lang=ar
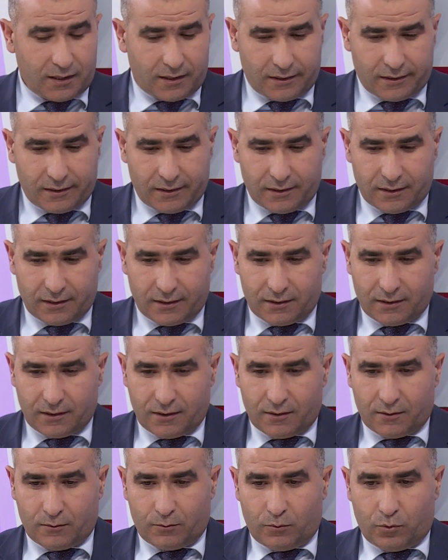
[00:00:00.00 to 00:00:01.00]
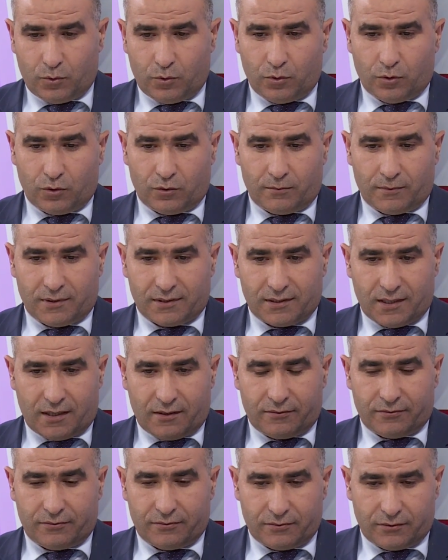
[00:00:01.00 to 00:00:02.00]
لبلوغ
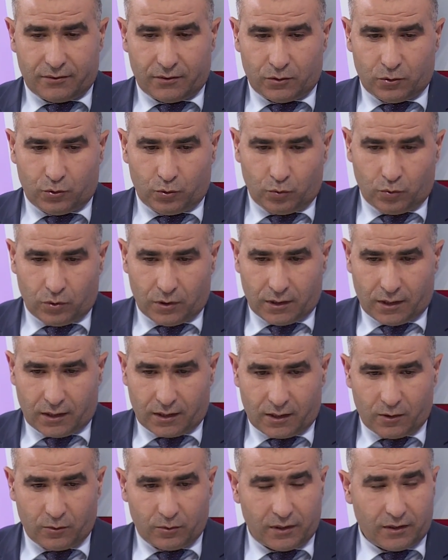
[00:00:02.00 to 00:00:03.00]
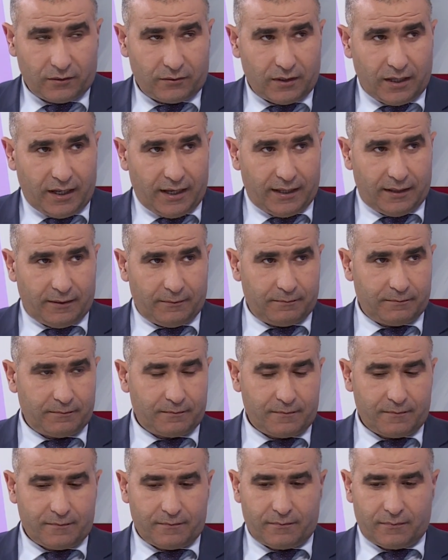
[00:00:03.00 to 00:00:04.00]
مصاف الدول القوية في العالم
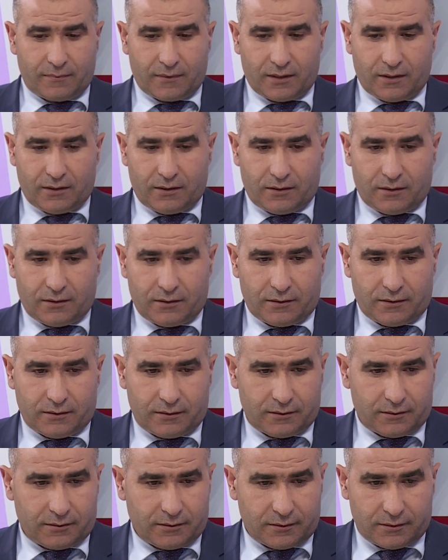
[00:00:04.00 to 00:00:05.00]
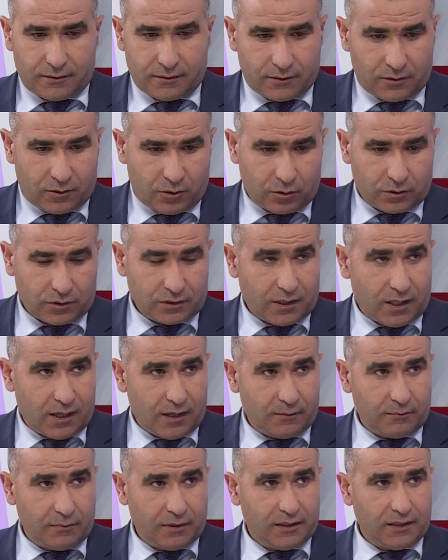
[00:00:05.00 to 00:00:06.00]
آه،
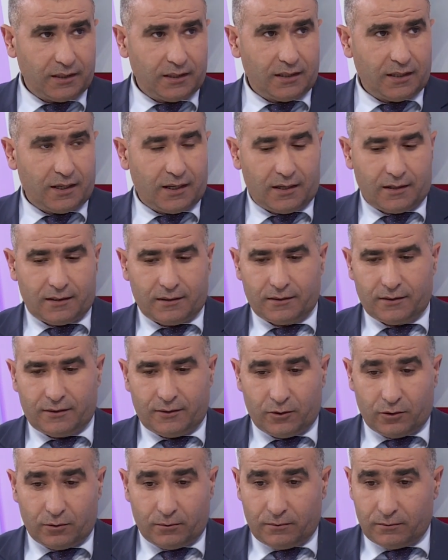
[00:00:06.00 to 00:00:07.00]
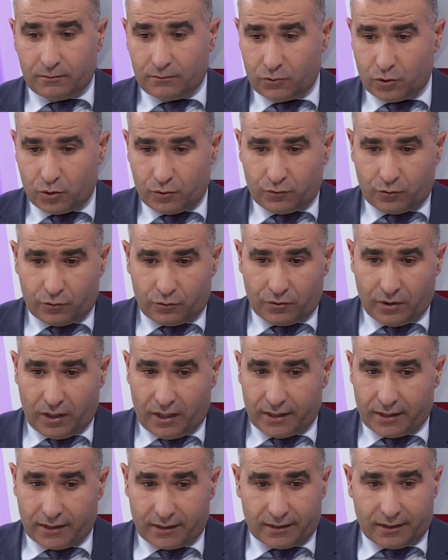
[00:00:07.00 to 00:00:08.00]
خطة بديلة اليوم نشوفوا في
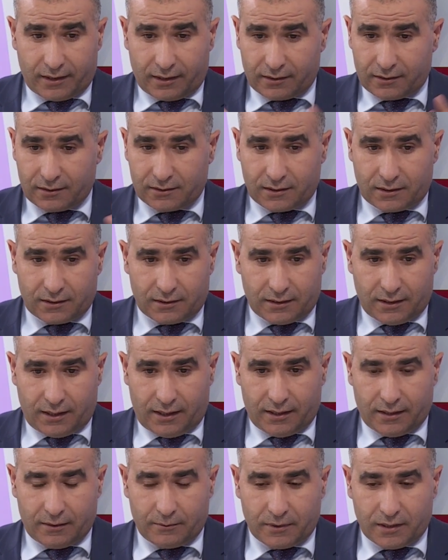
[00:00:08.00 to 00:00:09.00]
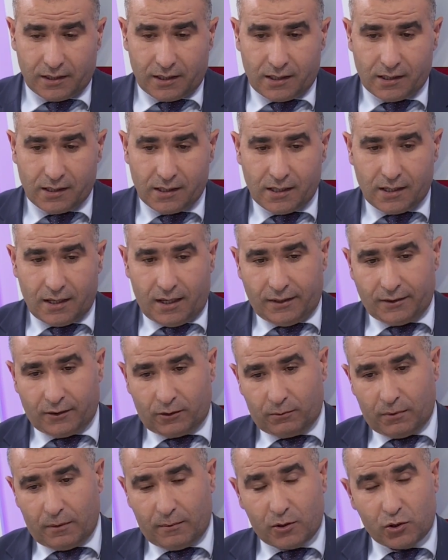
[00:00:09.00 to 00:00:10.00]
حركة اقتصادية عالمية احنا
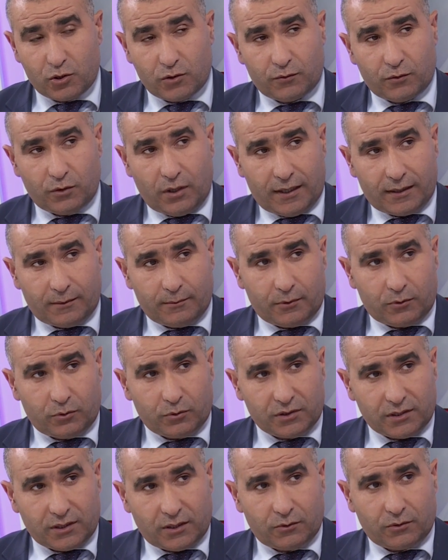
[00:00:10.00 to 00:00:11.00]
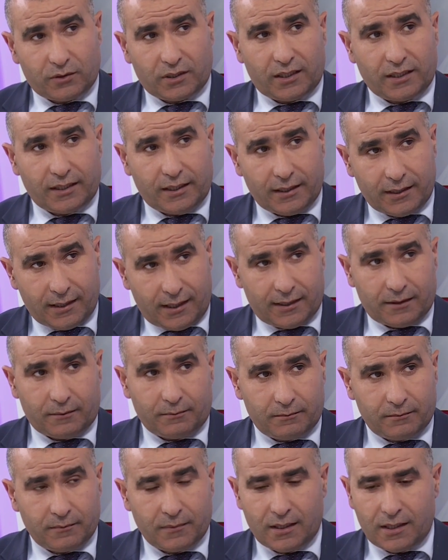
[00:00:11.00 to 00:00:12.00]
ربما نشوفوا الحرب الروسية الأوكرانية هي حرب
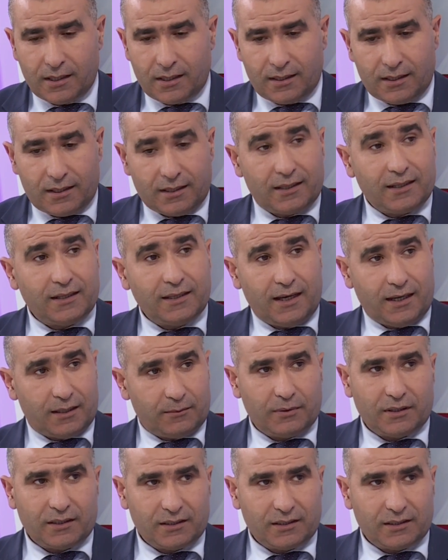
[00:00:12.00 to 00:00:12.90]
لكن هي حرب